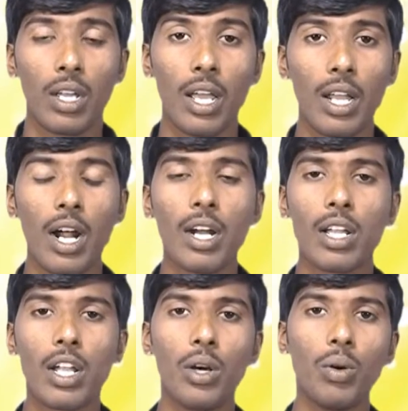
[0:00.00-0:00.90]
ఏ
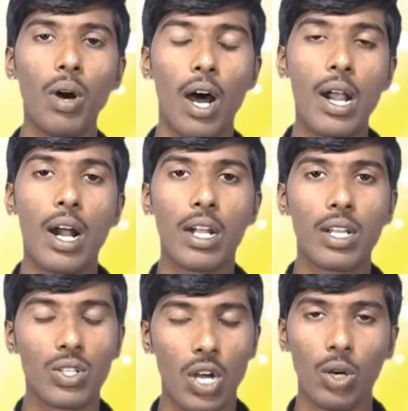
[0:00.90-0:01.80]
నాటికీడు ఆ
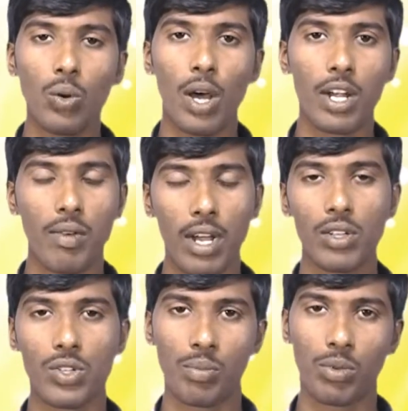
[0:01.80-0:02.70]
నాటికి చాలు అని
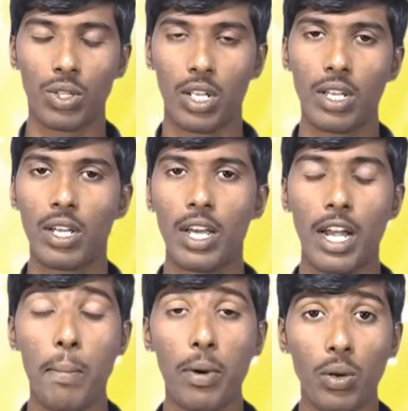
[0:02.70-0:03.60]
వాక్యం చెప్తుంది
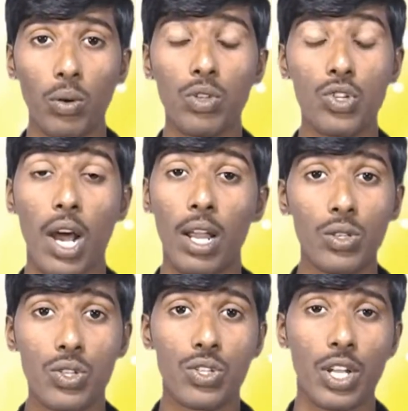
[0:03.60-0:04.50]
రేపటి గురించి
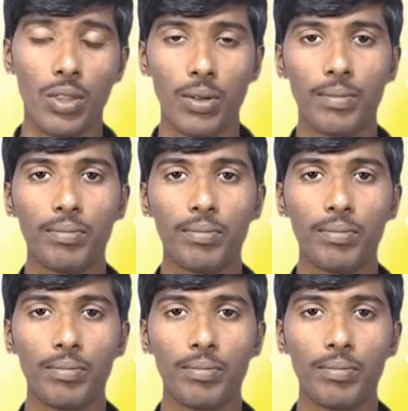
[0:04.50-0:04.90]
ఆలోచించందు